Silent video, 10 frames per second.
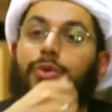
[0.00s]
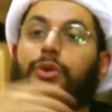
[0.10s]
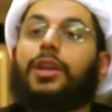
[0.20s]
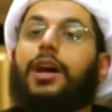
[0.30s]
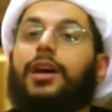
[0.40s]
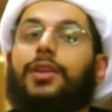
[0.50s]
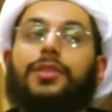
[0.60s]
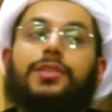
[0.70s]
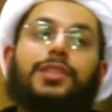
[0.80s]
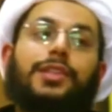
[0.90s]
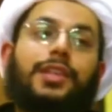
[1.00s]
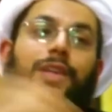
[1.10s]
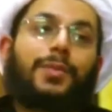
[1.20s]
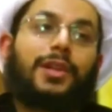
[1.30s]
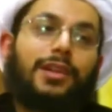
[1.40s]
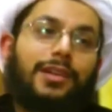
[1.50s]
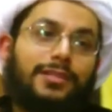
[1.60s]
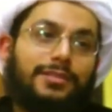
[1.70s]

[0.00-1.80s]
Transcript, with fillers: كل أرض تصير كربلاء